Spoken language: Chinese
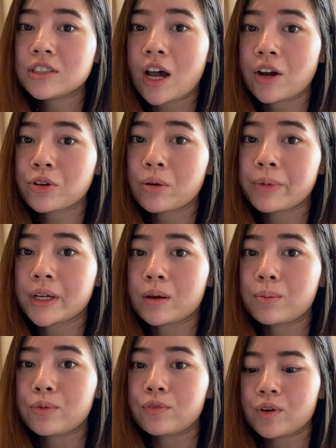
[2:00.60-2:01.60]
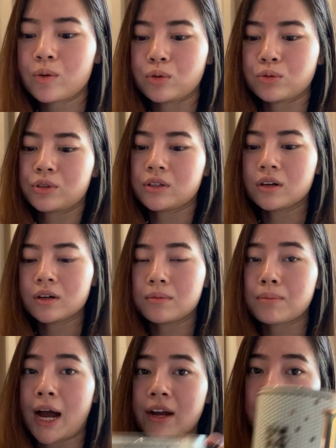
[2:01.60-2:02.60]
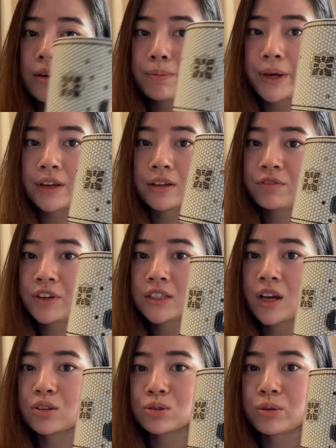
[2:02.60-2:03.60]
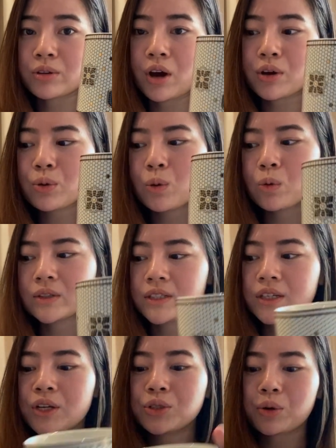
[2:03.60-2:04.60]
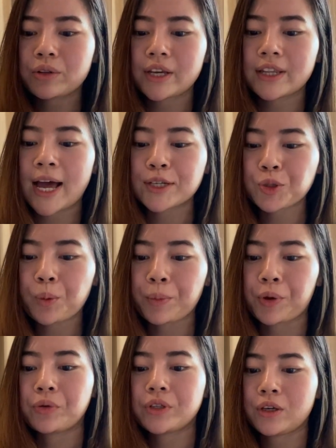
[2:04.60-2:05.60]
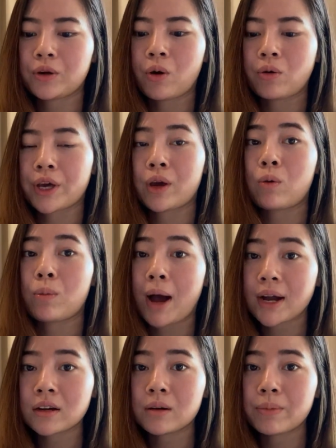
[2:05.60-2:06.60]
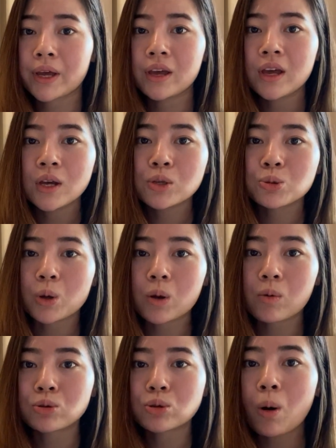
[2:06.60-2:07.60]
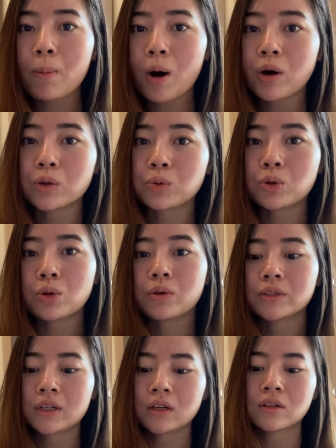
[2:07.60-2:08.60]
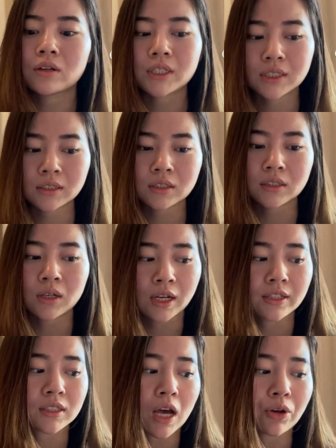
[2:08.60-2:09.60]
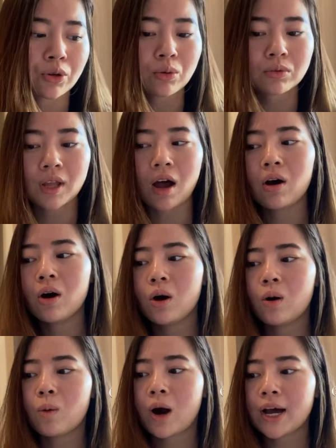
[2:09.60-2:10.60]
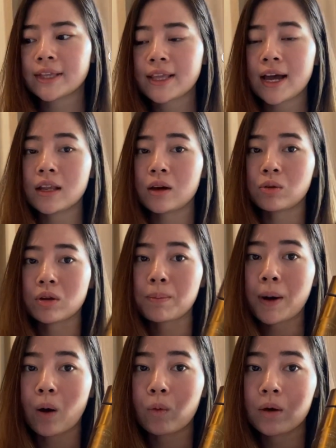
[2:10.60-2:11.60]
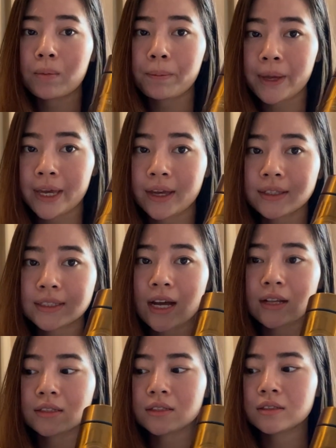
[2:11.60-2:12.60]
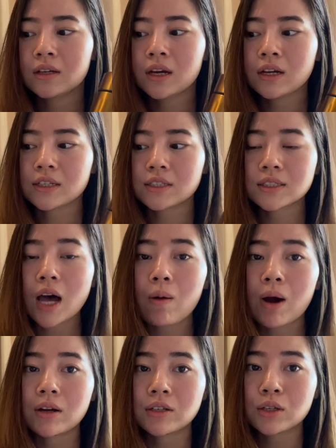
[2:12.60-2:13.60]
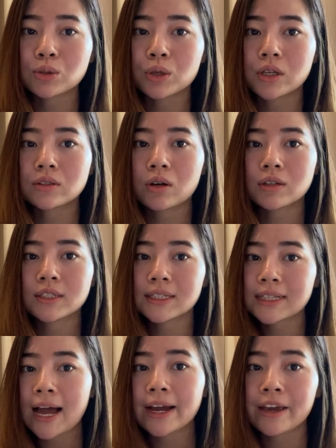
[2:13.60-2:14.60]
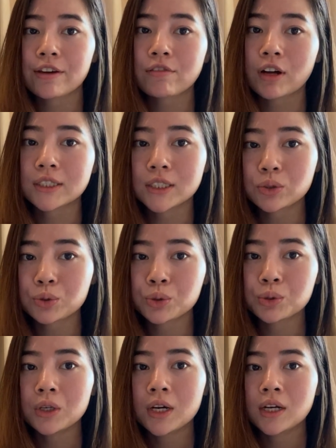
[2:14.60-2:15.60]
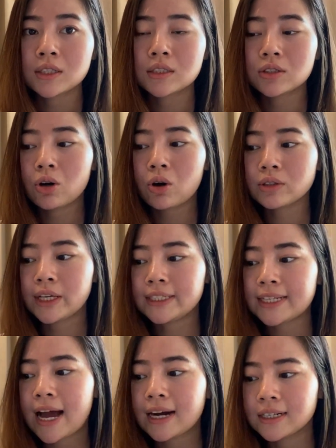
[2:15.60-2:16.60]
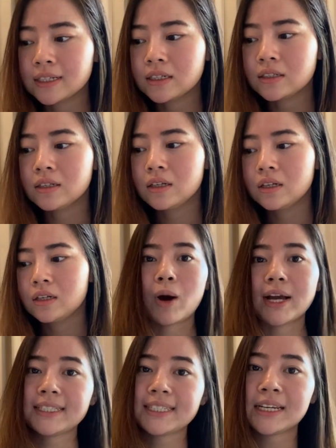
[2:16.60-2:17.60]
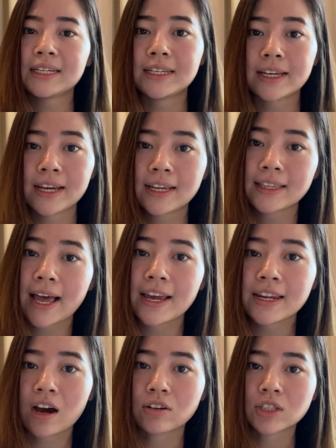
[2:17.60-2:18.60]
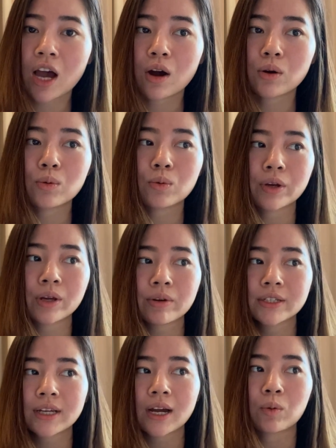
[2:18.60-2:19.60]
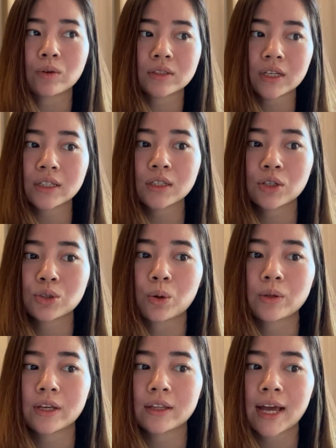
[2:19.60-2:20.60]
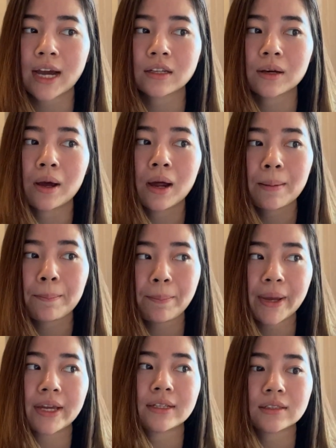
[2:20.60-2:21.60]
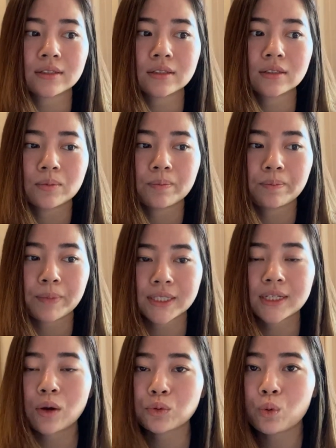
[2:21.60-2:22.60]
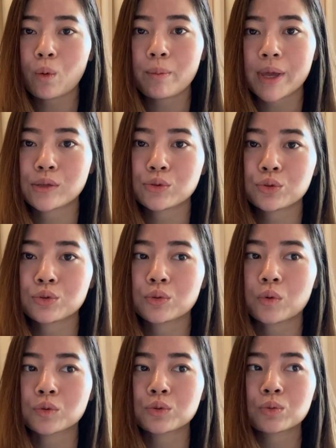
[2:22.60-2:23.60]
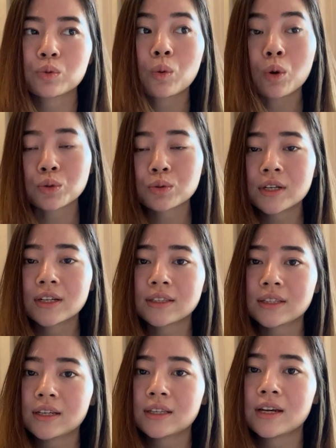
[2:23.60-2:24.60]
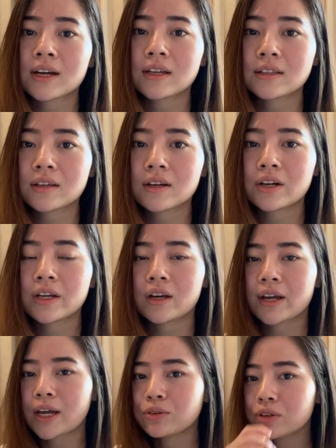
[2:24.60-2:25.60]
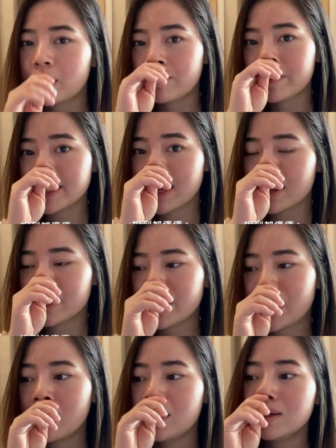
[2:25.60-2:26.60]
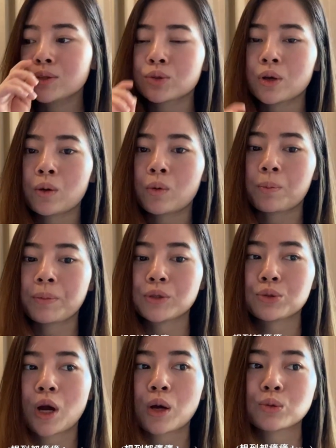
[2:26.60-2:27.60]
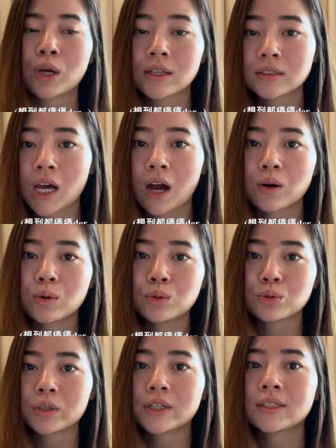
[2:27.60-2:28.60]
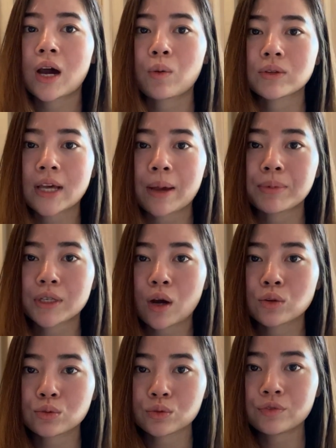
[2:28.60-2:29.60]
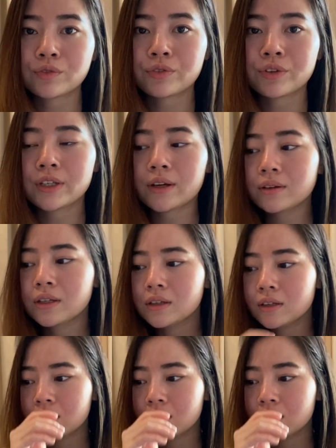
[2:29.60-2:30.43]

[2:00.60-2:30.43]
日常用品的部分，我觉得马克杯非常重要，因为我这间酒店它就没有提供给我马克杯，所以我冲泡很多东西的时候其实很常用的。我还带了我的保温瓶，这样子你烧完热水之后，剩下可以放进去，之后等一下喝。我还建议你可以带一条长裤，因为像我这间酒店它的被子比较多棉絮，我我睡的第一天跟第二天感觉到非常的痒，所以我必须要穿长裤睡觉，我才比较舒服一点。